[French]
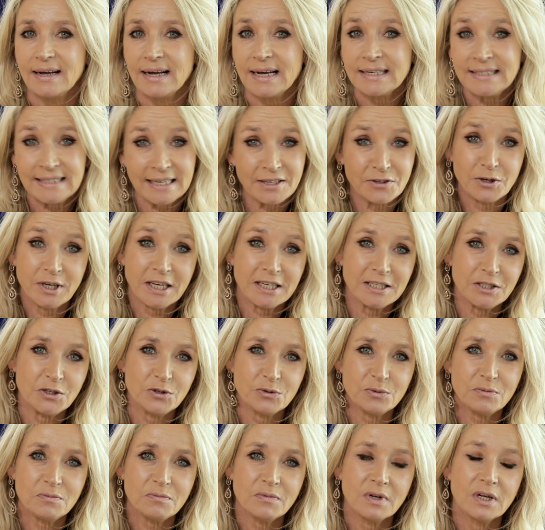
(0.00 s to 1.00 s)
À cette
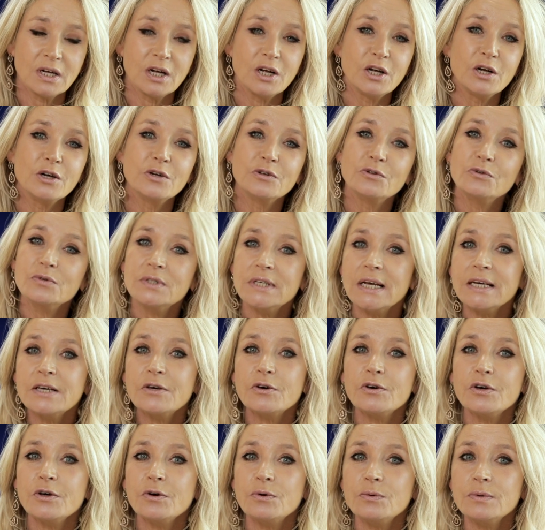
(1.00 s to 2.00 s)
occasion, nous
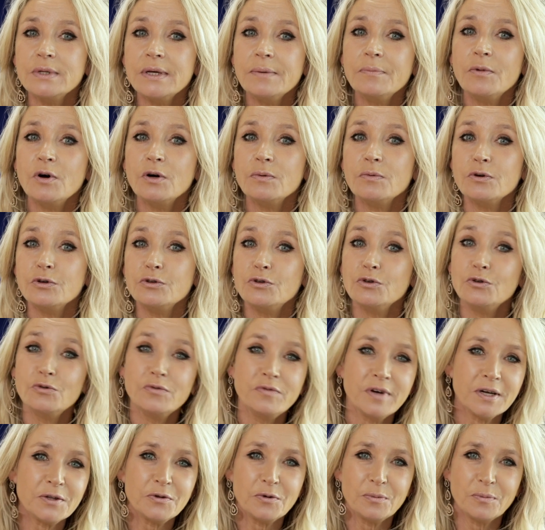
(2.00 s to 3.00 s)
accueillerons des membres du
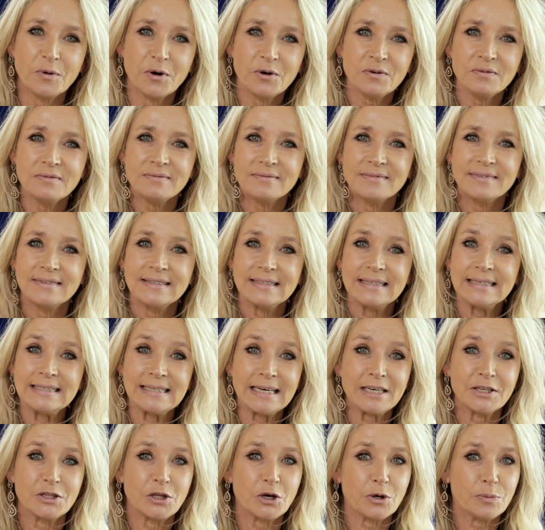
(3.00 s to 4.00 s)
gouvernement, des
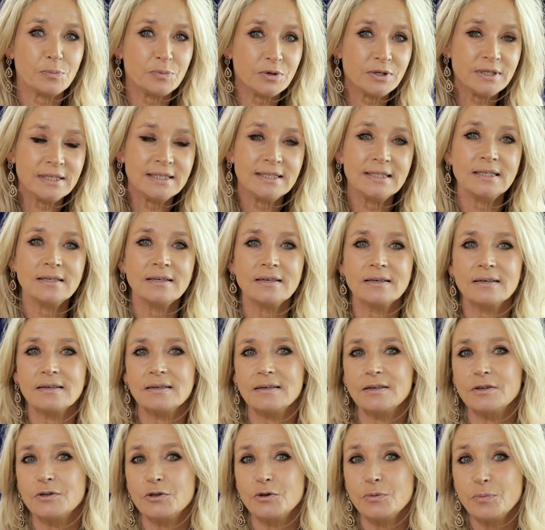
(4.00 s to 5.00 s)
acteurs politiques
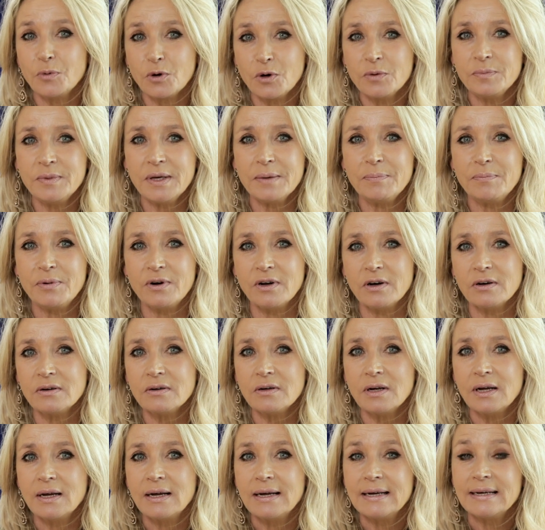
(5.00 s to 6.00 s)
de premier plan,
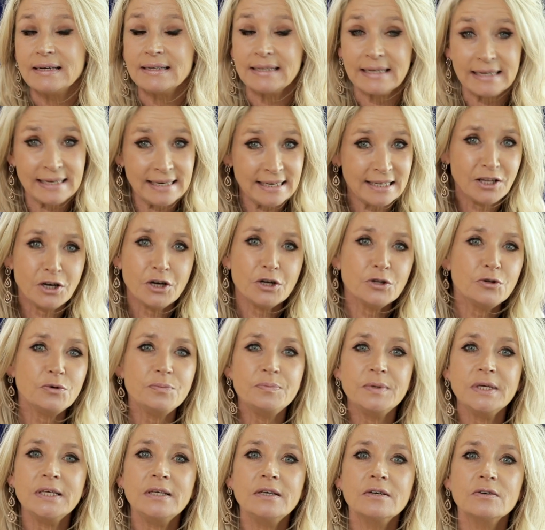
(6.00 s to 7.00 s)
des leaders
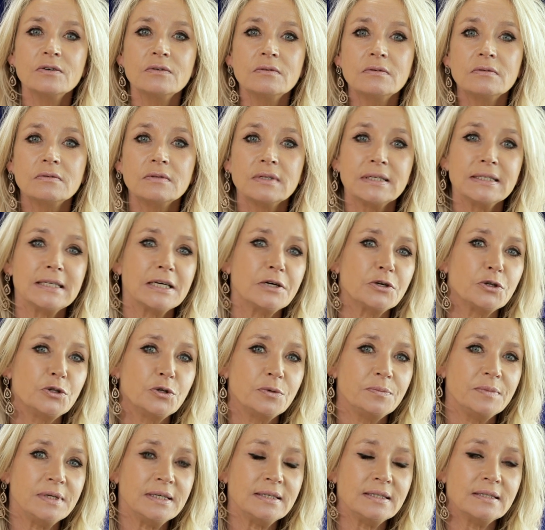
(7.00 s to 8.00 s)
d'opinion, des
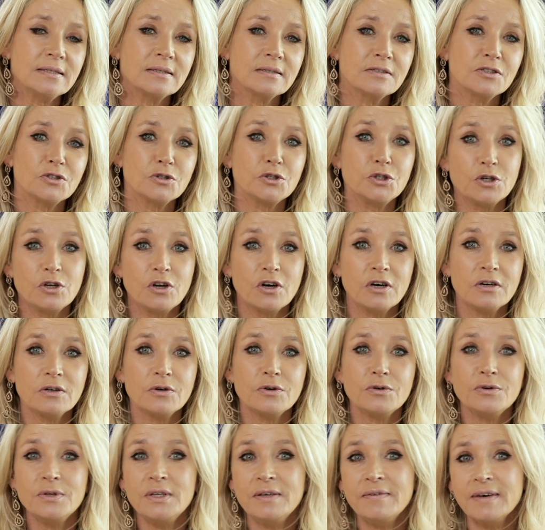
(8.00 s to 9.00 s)
économistes,
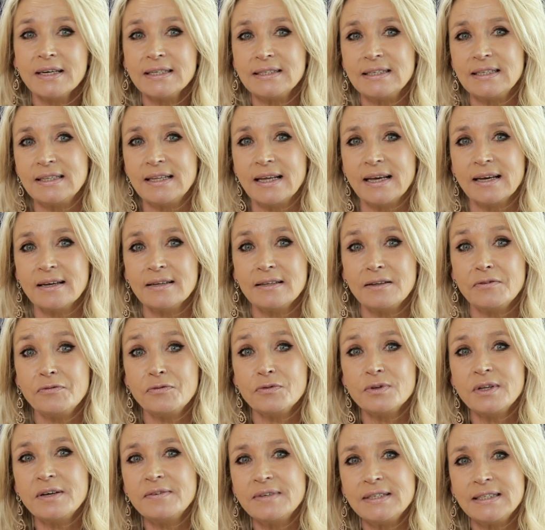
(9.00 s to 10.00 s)
sociologues, universitaires, des
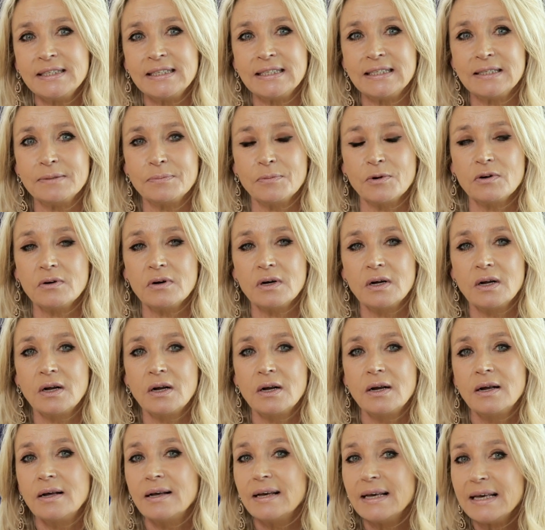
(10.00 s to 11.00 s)
fonds d'investissement
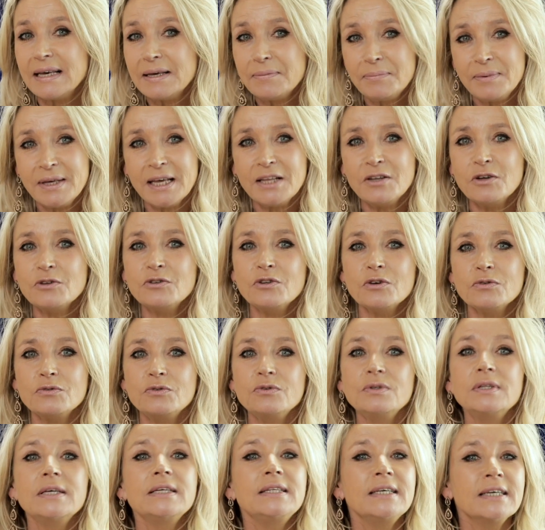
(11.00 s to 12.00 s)
et bien
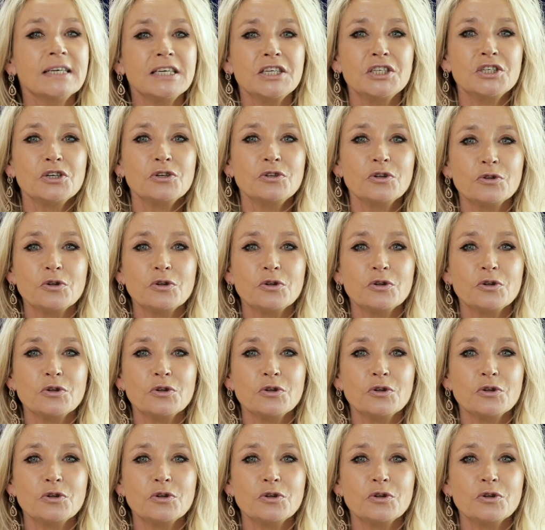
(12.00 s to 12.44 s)
entendu des dirigeants